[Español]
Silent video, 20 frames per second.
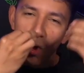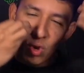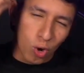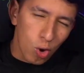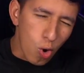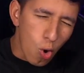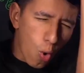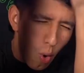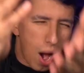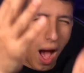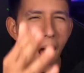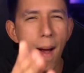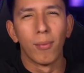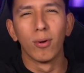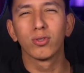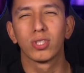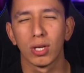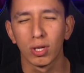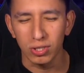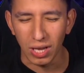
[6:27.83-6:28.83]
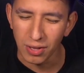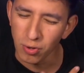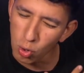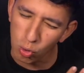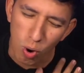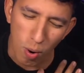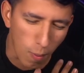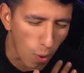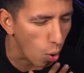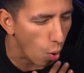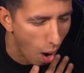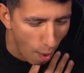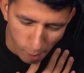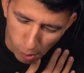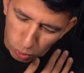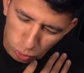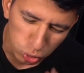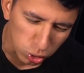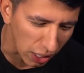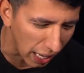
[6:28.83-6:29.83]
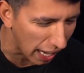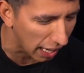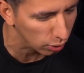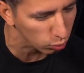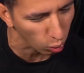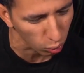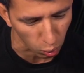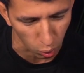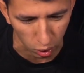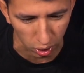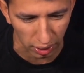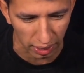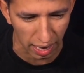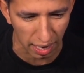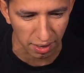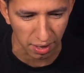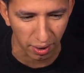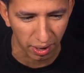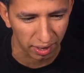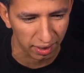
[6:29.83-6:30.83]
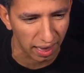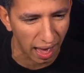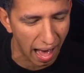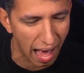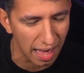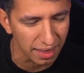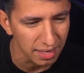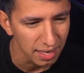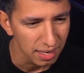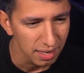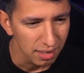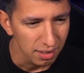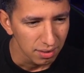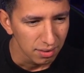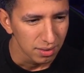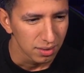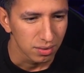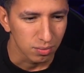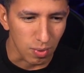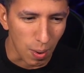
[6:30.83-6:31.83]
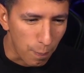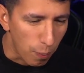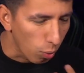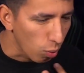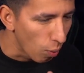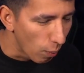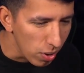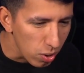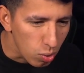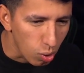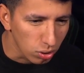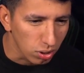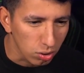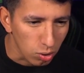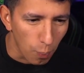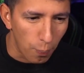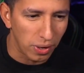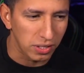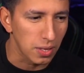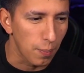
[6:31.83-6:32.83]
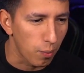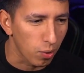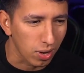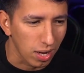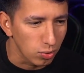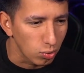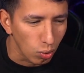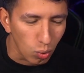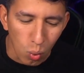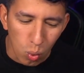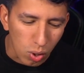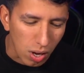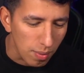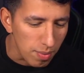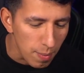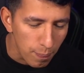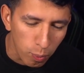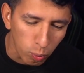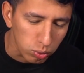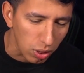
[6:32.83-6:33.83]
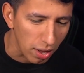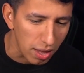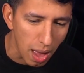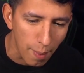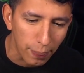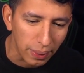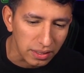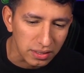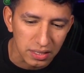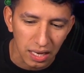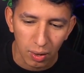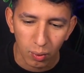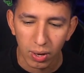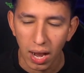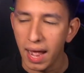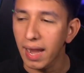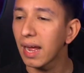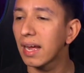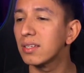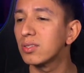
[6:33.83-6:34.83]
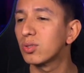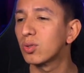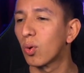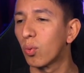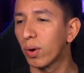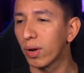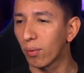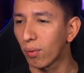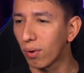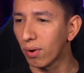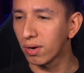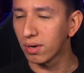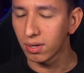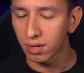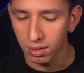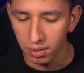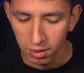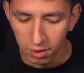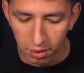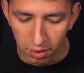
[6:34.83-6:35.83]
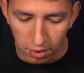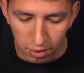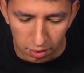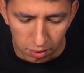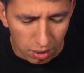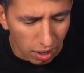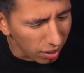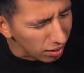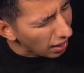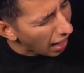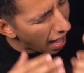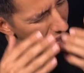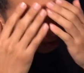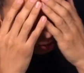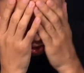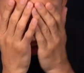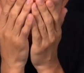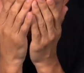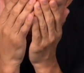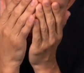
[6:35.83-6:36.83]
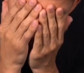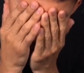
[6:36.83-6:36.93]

lo amo. Ustedes no saben yo cómo lo amo ustedes, gonorrea, de verdad. Me pongo muy contento, parce, porque yo nunca mi puta ya pensé lograr esto, huevón. De verdad, estoy muy